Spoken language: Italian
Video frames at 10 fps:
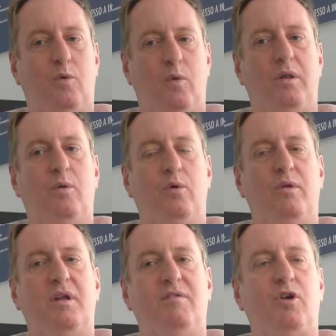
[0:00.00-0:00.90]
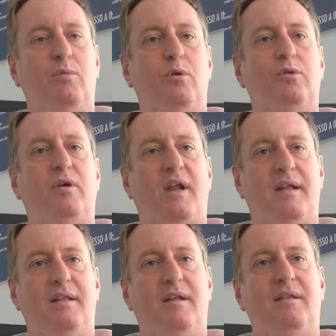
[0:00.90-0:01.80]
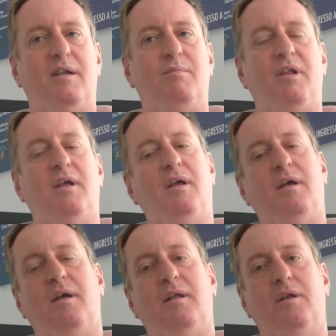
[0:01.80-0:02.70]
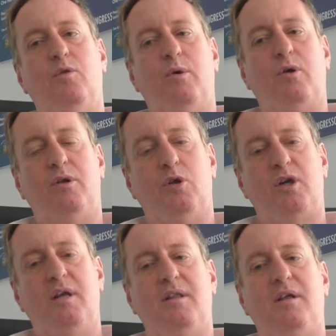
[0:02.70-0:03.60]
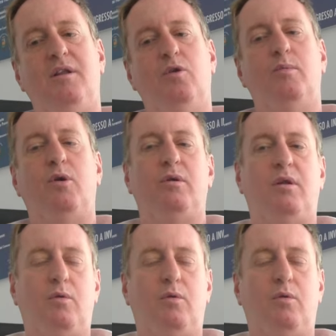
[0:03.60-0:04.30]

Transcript: questo è un conservatorio molto grande in termini eh, di numero di docenti e di numero di